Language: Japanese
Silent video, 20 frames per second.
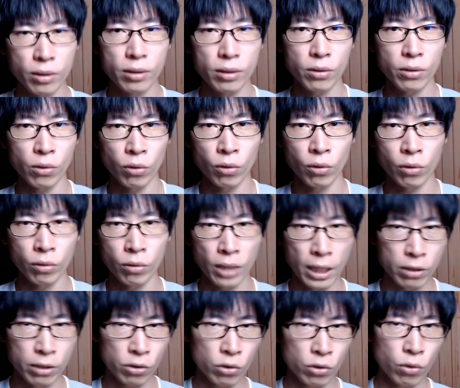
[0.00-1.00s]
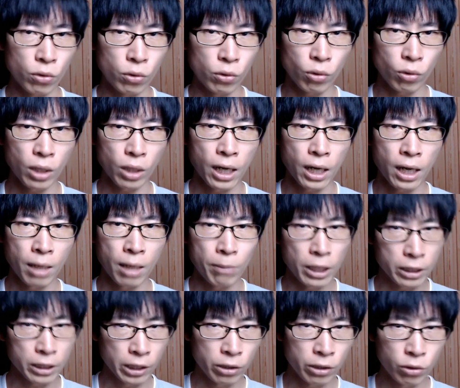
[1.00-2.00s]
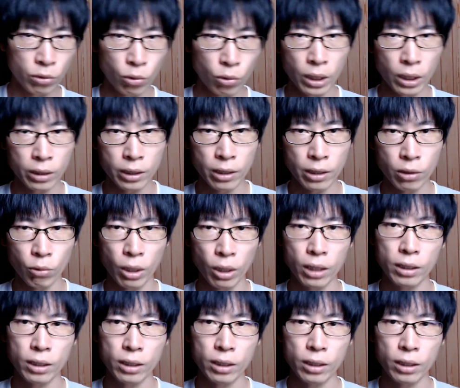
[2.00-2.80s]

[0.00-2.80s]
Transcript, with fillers: その、干渉法とか、天城流とかっていうのは。